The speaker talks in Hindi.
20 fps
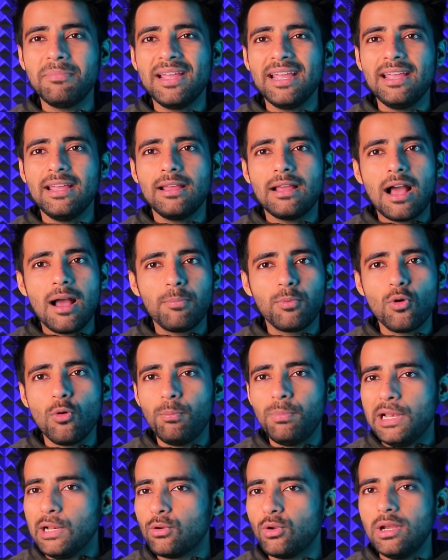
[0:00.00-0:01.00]
में आपको
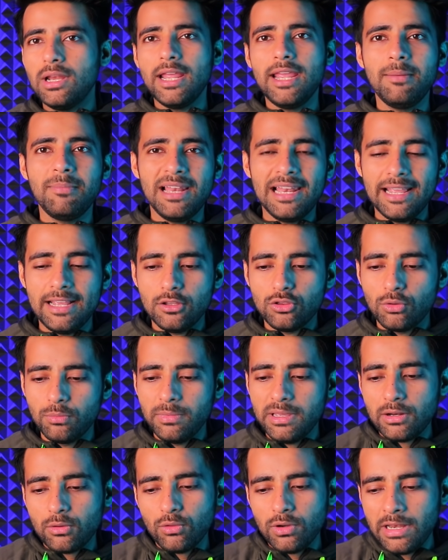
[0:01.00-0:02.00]
बिल्कुल नहीं मिलेगी तो
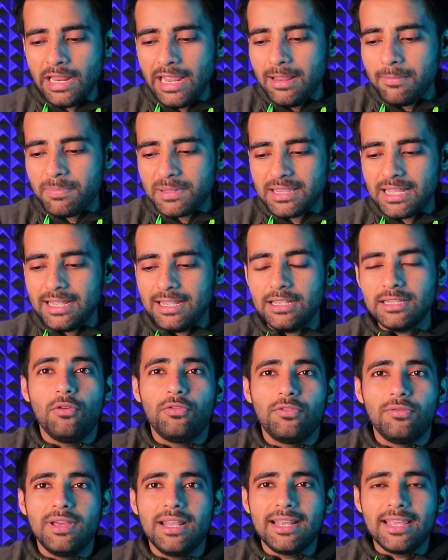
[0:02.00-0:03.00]
मेरे को नहीं पता कि
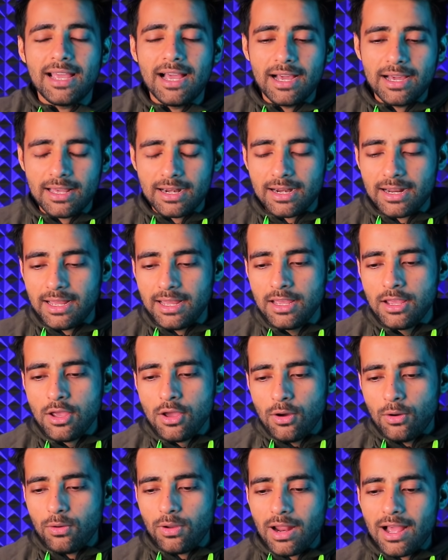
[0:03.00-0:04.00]
सॉफ्टवेयर क्या कर रहा है
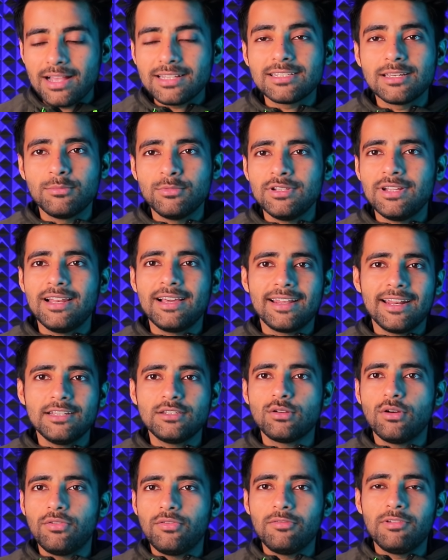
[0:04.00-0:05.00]
और आज से मुझे लग रहा है
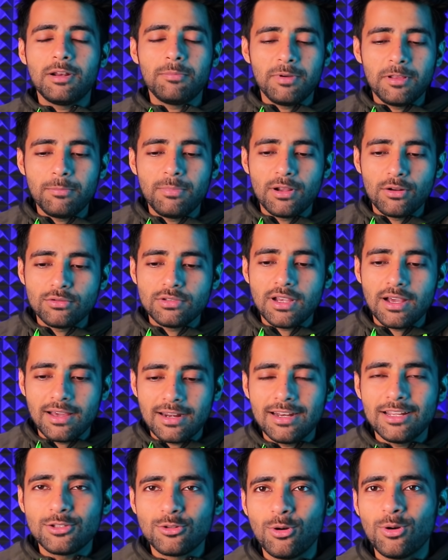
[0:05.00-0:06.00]
सॉफ्टवेयर पर भरोसा
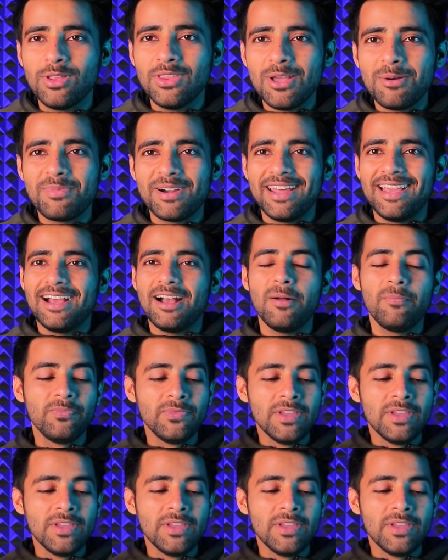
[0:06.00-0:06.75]
करना छोड़ना पड़ेगा